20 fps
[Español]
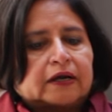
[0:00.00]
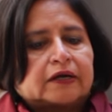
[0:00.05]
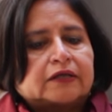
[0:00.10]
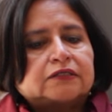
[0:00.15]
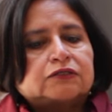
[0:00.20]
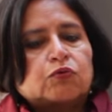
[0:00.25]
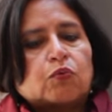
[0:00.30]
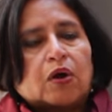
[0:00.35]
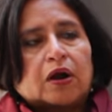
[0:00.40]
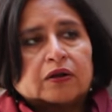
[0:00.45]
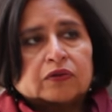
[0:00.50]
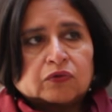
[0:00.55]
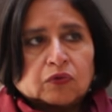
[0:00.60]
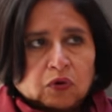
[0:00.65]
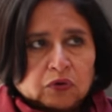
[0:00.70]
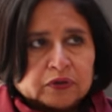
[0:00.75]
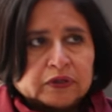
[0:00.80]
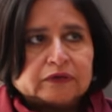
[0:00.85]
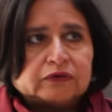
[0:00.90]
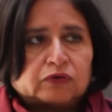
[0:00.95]

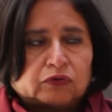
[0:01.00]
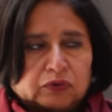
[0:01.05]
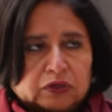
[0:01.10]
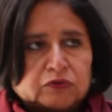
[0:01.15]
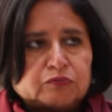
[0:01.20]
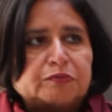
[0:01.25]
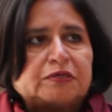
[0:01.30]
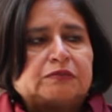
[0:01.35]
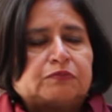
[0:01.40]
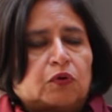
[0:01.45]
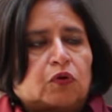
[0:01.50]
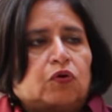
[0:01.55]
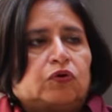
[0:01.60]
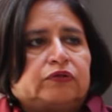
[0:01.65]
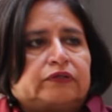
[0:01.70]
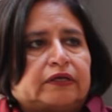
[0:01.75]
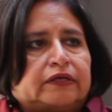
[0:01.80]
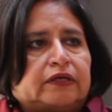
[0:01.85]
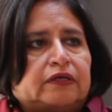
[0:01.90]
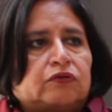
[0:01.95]
resguardó dentro del mismo
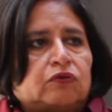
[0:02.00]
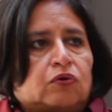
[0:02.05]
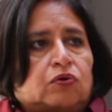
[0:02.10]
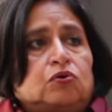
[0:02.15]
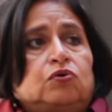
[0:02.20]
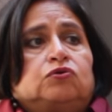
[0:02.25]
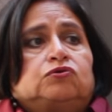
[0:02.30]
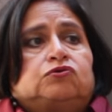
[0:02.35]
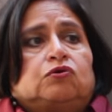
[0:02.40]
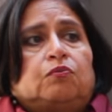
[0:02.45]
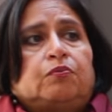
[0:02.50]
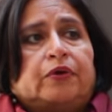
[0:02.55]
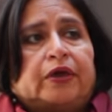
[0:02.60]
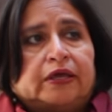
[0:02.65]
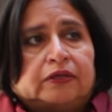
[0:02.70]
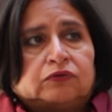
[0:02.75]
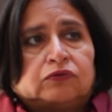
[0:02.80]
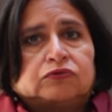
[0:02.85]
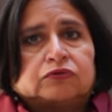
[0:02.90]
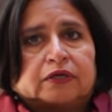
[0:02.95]
contenedor los
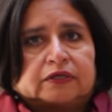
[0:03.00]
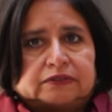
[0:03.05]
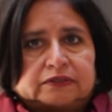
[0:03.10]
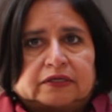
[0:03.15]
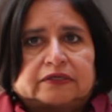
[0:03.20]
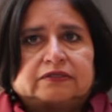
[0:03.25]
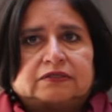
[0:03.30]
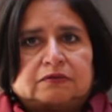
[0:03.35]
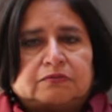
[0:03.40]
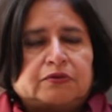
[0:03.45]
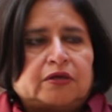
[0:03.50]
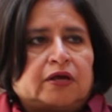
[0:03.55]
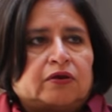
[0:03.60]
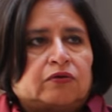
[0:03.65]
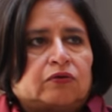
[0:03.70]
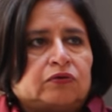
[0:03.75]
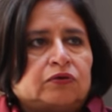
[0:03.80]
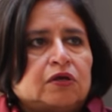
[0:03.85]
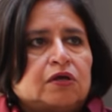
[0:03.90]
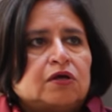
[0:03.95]
objetos que se
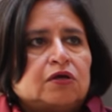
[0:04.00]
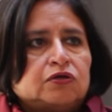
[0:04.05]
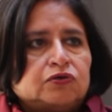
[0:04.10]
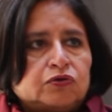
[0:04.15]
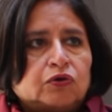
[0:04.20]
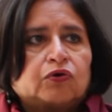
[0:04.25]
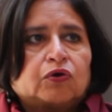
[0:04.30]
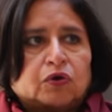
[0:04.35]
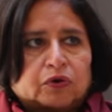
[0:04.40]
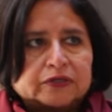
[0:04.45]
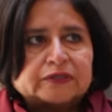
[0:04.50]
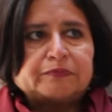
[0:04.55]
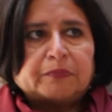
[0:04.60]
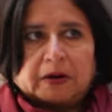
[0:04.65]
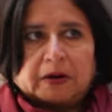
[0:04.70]
exhibieron, yo creo que es